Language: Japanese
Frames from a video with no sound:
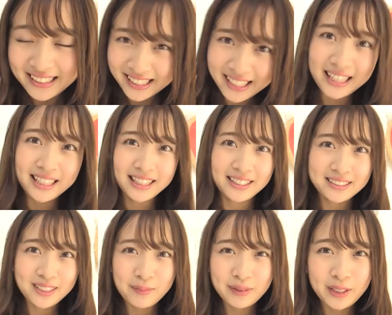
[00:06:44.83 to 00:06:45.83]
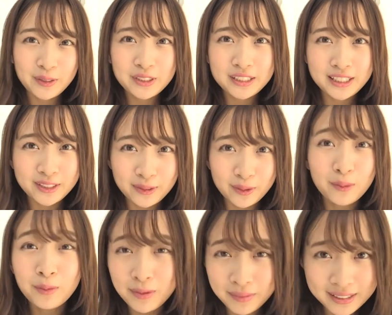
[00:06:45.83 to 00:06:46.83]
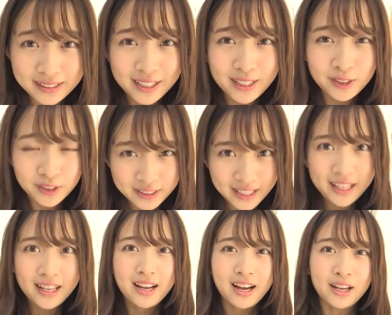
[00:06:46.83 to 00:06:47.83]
ぜひたくさん見てほしいなと思いますそして、